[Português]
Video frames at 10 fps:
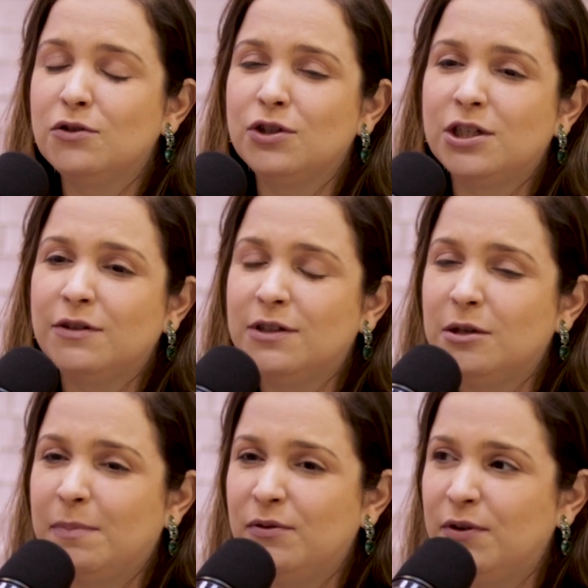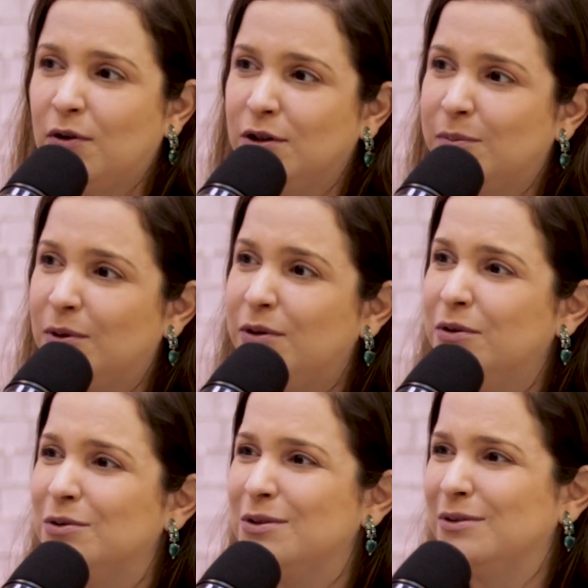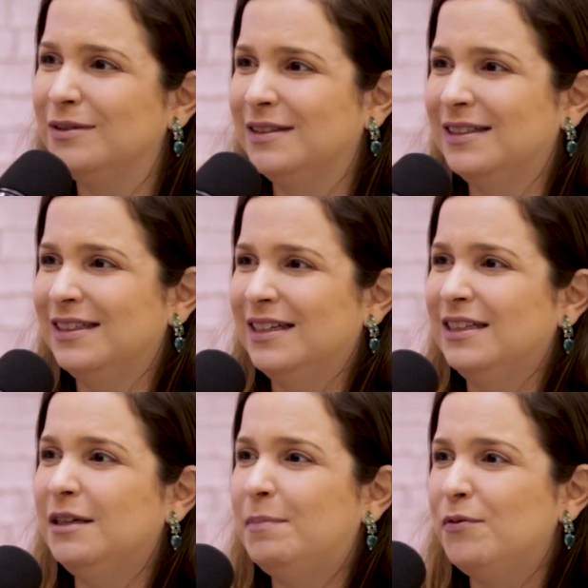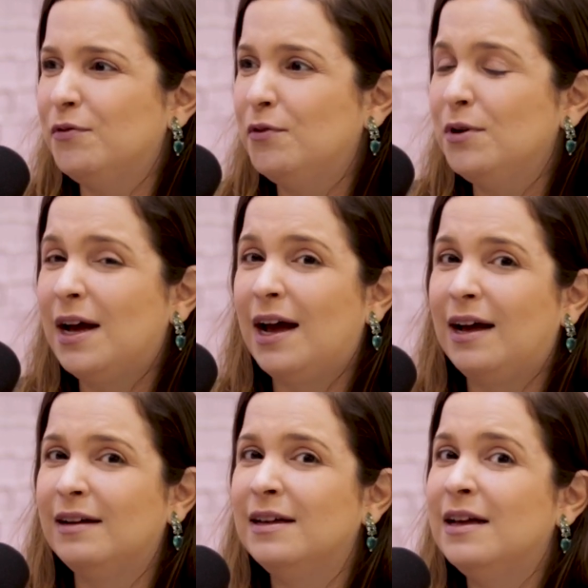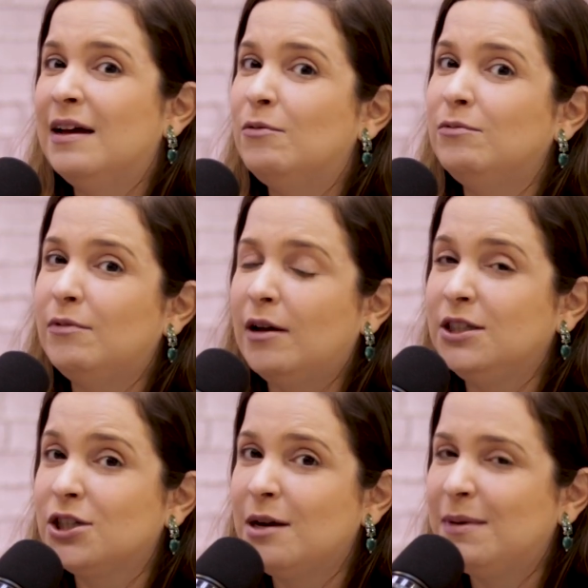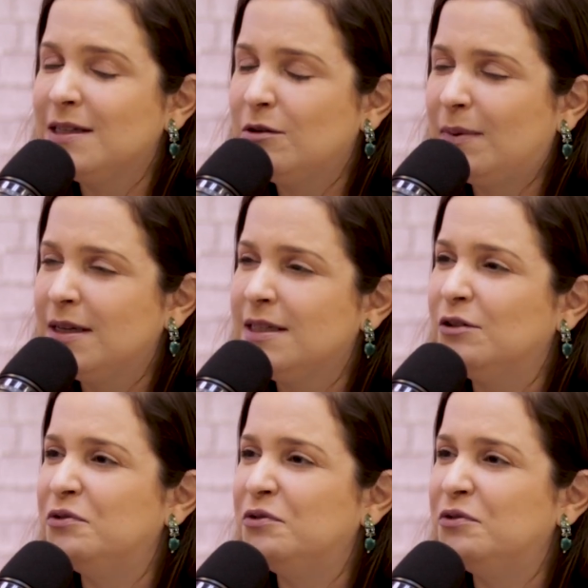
sugestivas de penfigoide bolhoso, isso. de vulgar, uma descamação parecendo